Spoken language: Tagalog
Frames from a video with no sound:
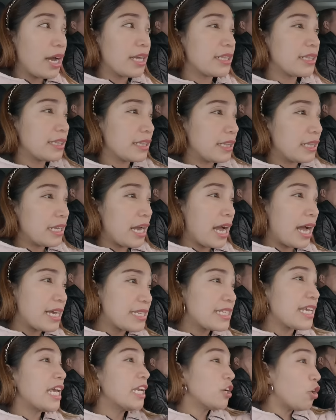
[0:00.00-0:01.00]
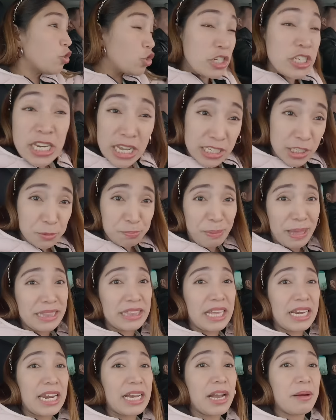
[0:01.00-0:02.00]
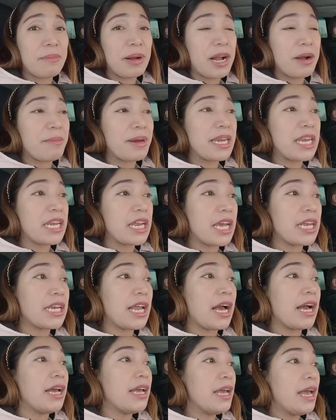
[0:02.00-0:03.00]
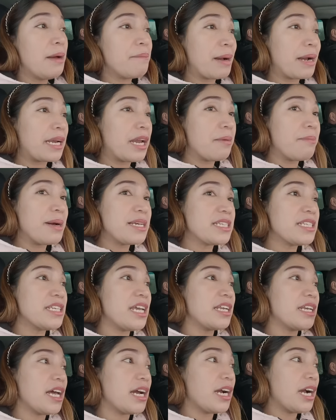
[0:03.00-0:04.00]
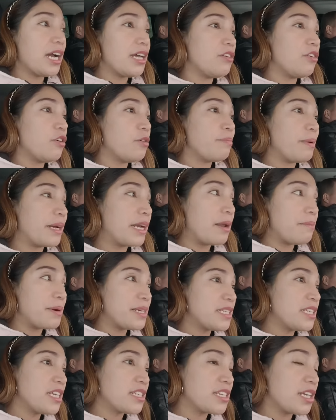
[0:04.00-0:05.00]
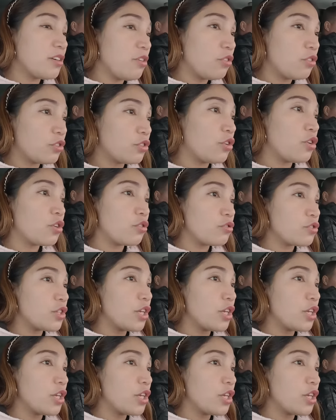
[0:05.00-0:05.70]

at as in on the spot talaga mga maninay na paglabas niya ng ano, paglabas niya sa doktor kung